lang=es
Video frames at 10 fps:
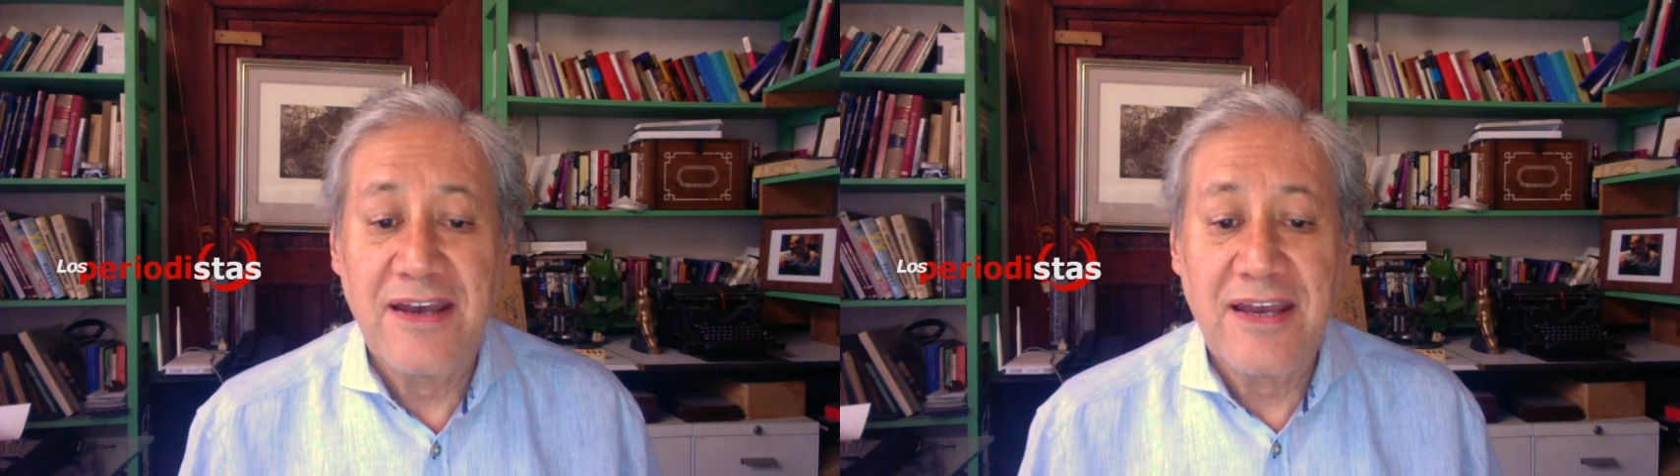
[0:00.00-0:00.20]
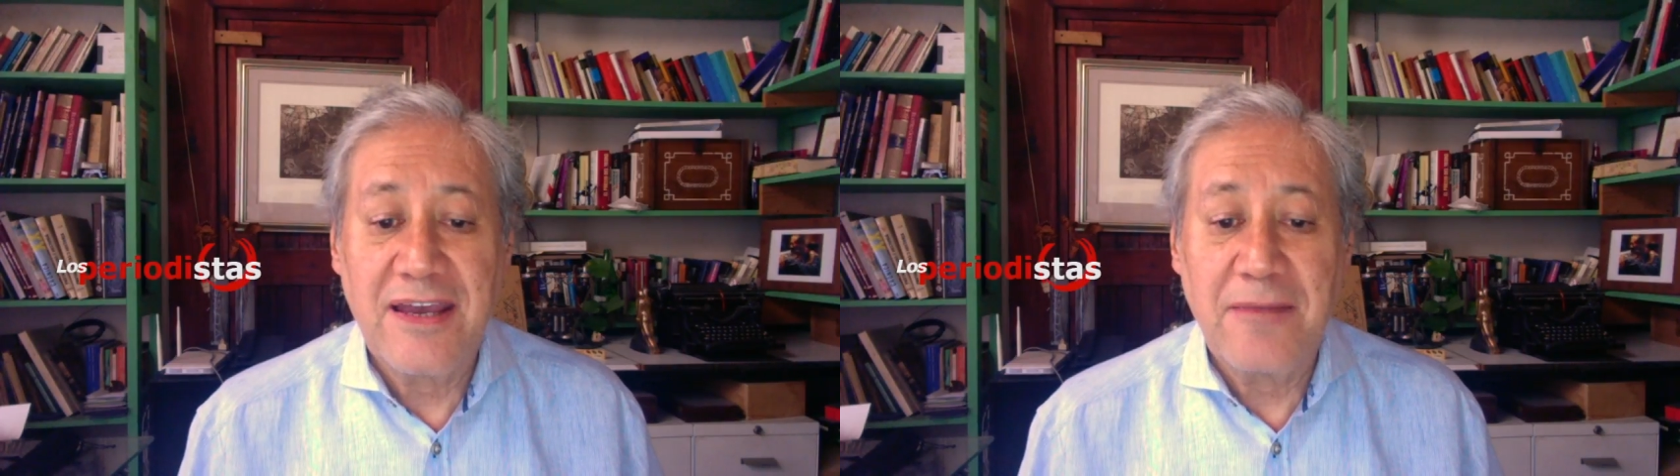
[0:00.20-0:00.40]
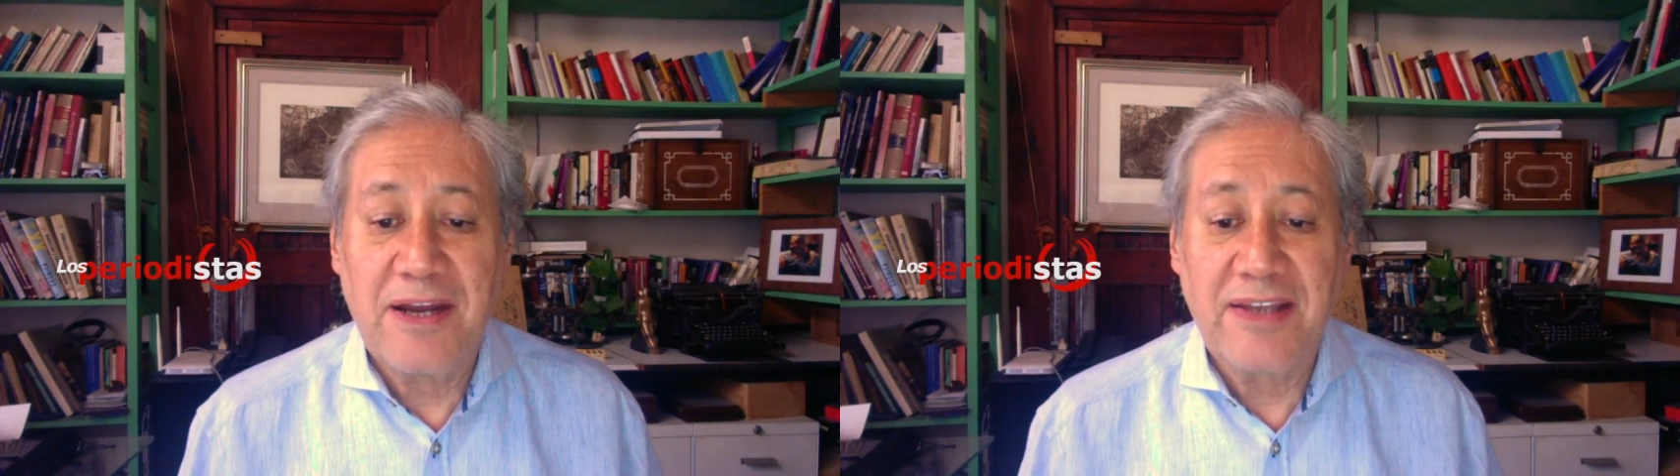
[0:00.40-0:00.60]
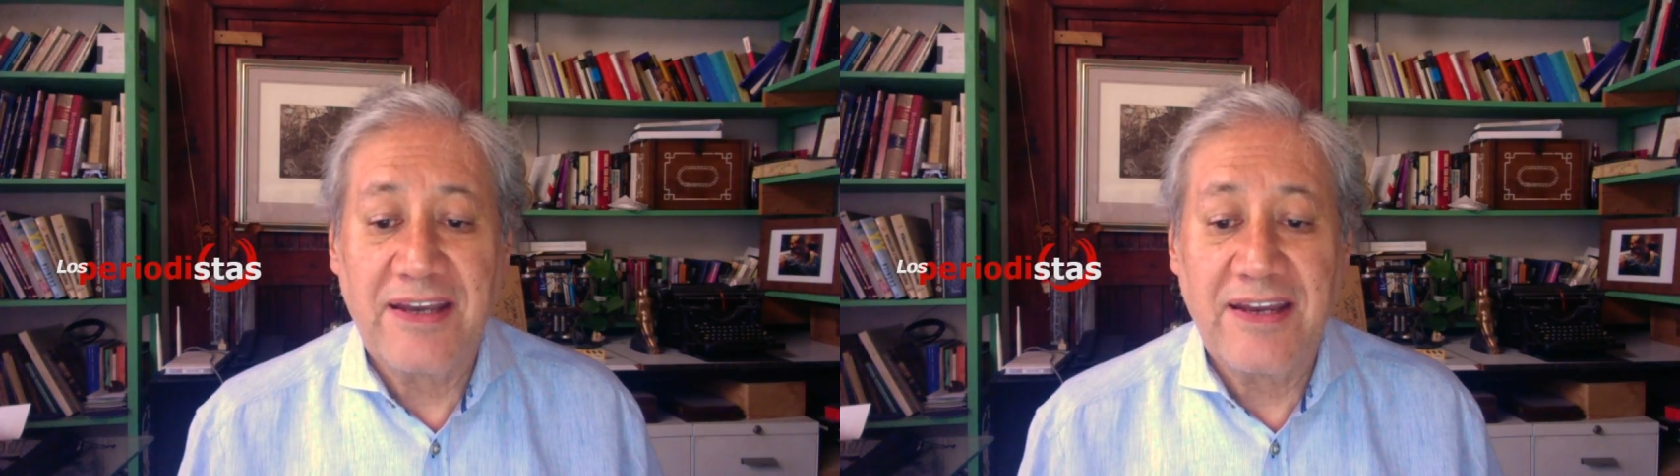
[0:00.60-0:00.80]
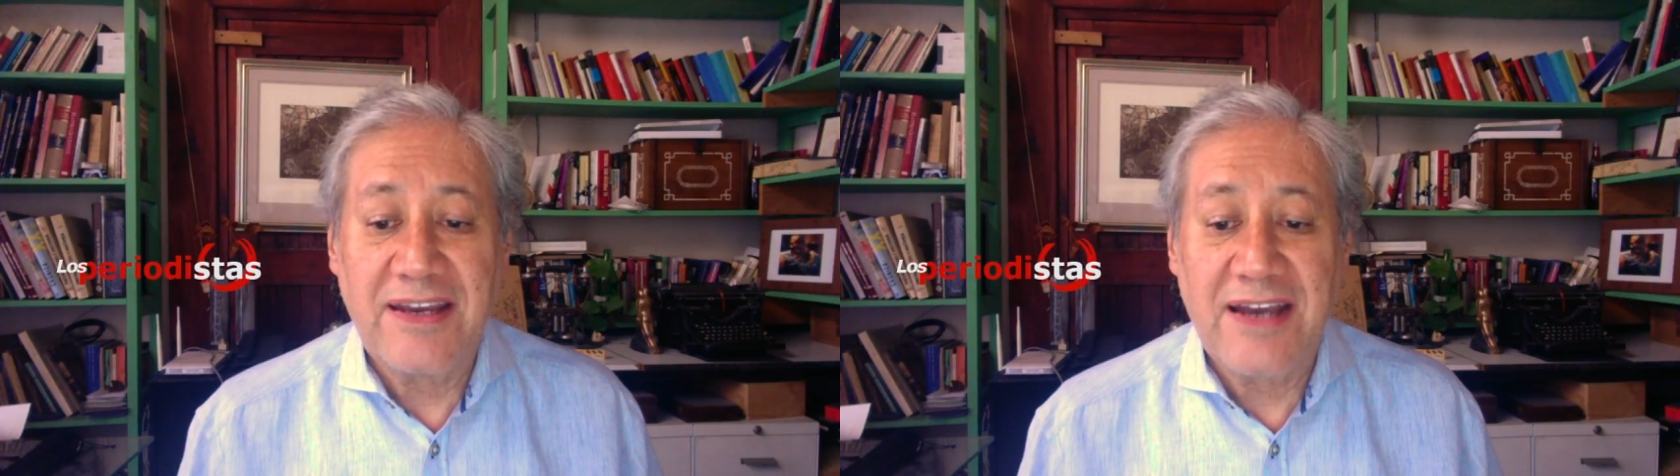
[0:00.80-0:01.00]
que Marta
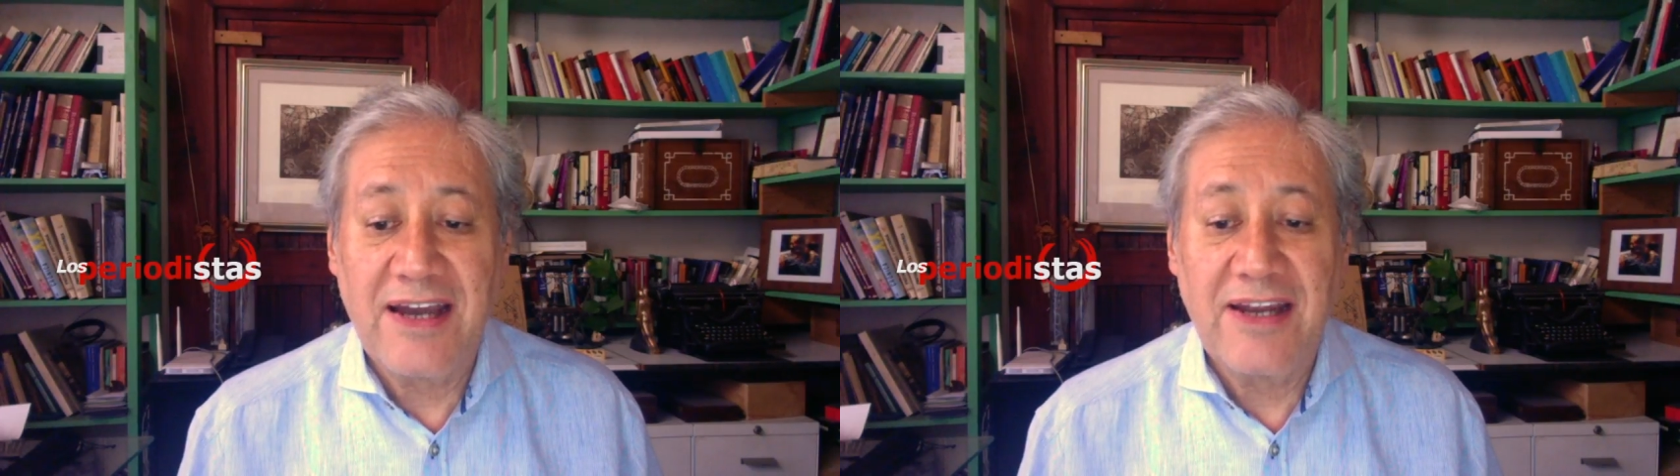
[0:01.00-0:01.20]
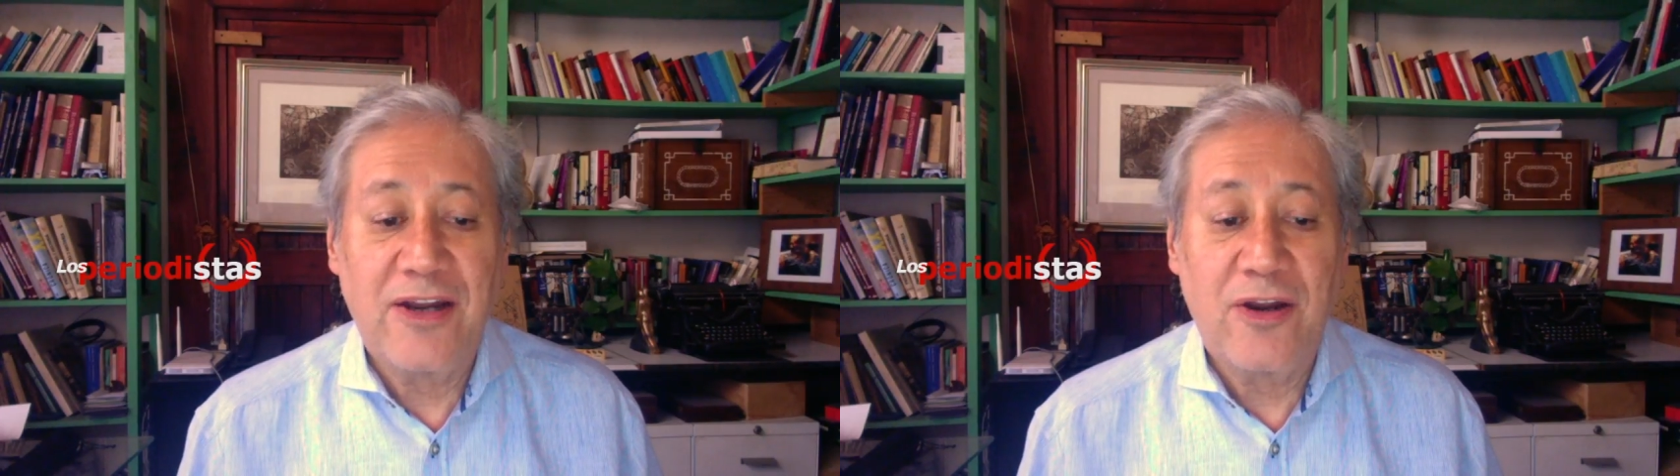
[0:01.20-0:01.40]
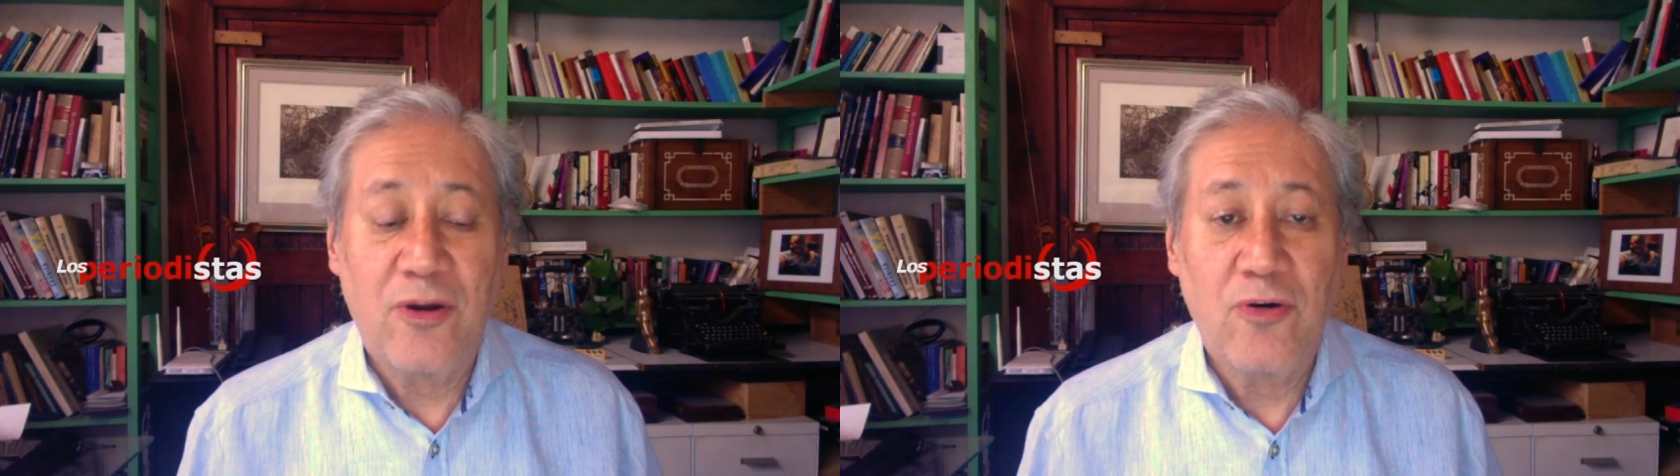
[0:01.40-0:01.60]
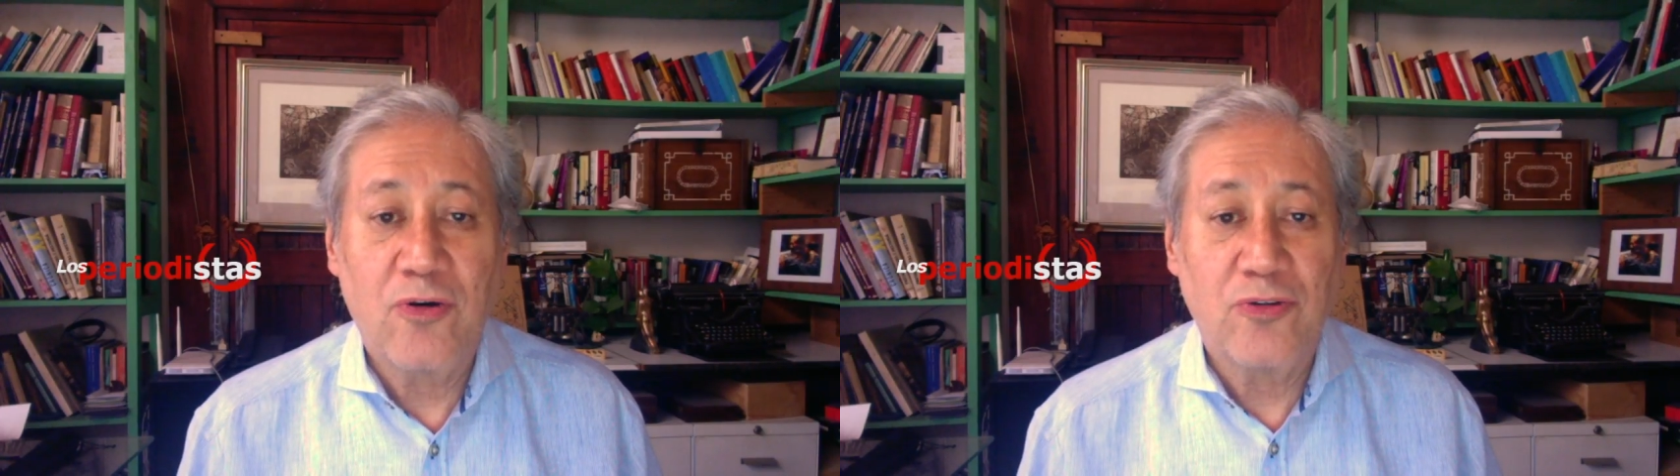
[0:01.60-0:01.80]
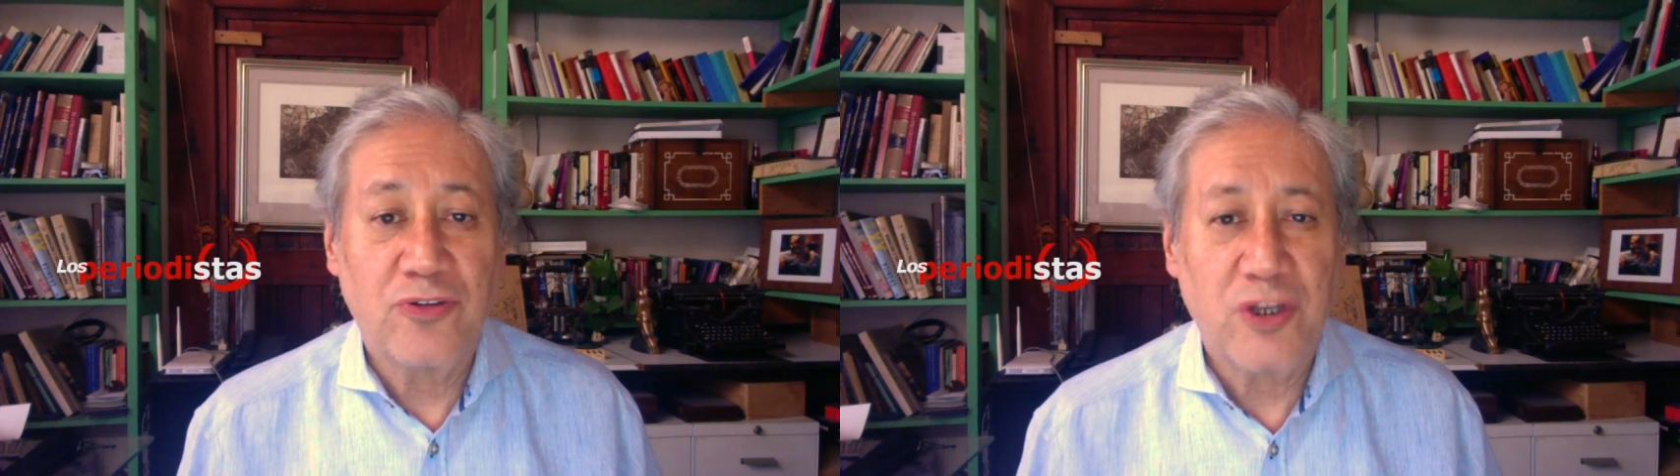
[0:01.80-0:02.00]
Erika no
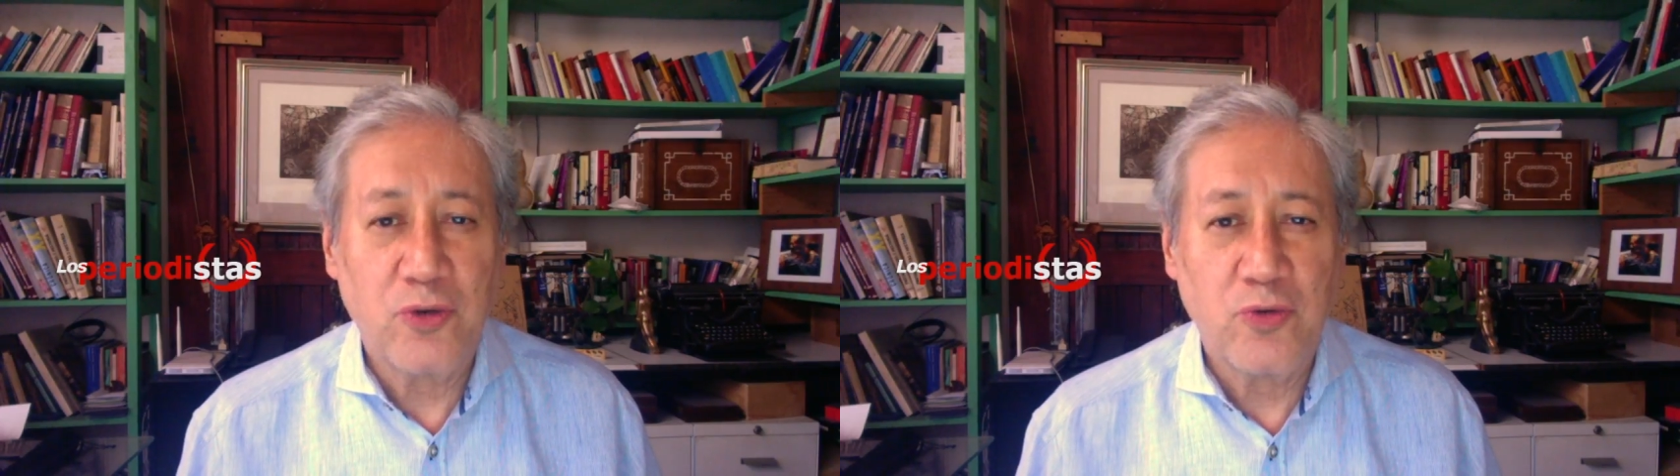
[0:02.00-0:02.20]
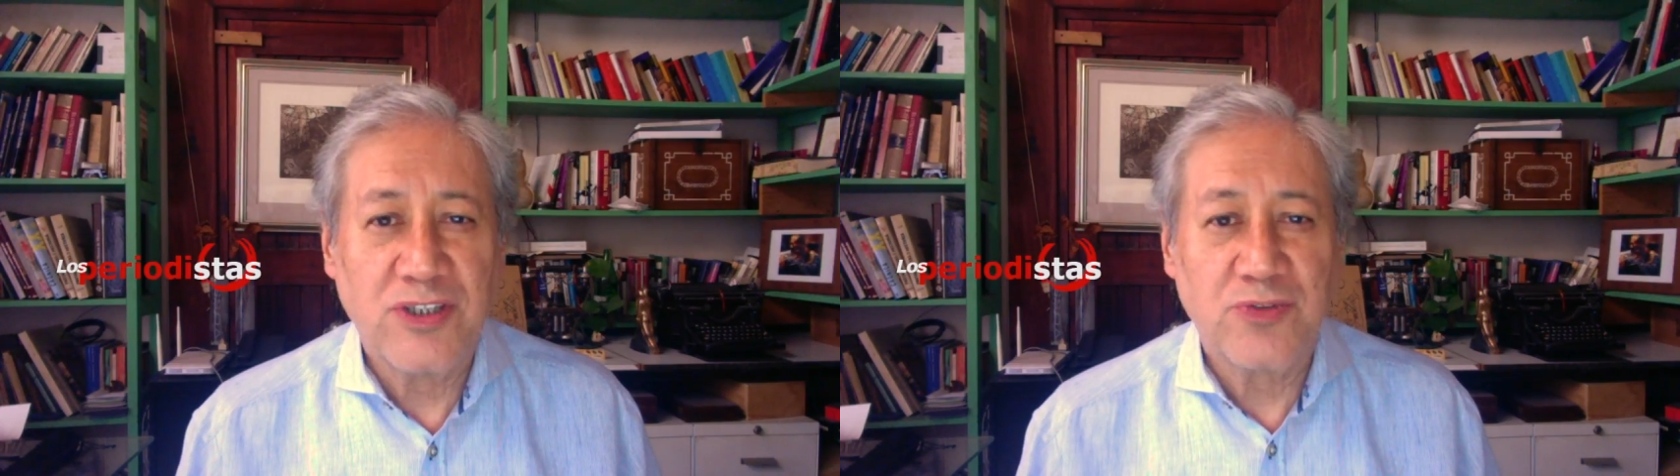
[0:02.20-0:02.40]
continúe su